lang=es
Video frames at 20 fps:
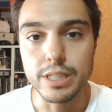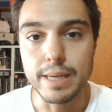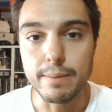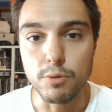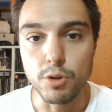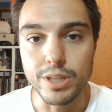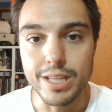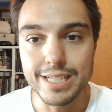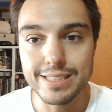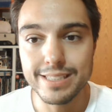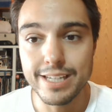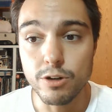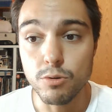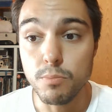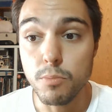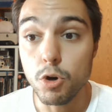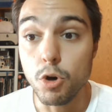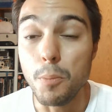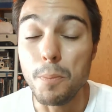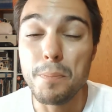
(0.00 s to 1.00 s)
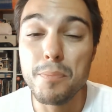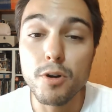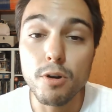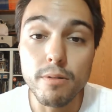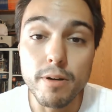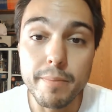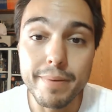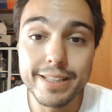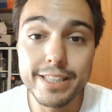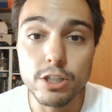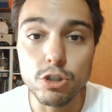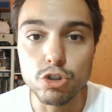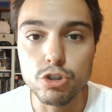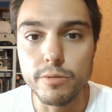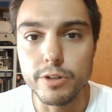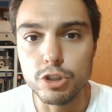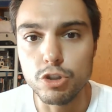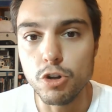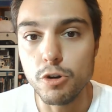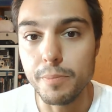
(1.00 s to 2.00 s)
que podía ser un poco problemático,
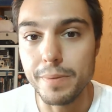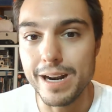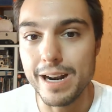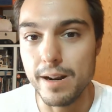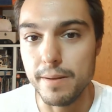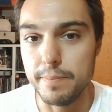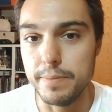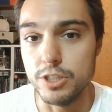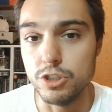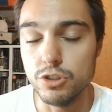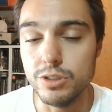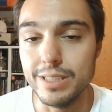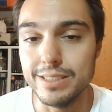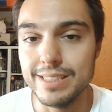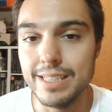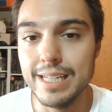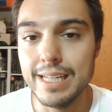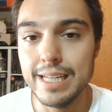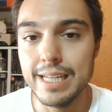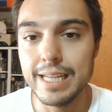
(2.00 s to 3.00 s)
sobre todo para las personas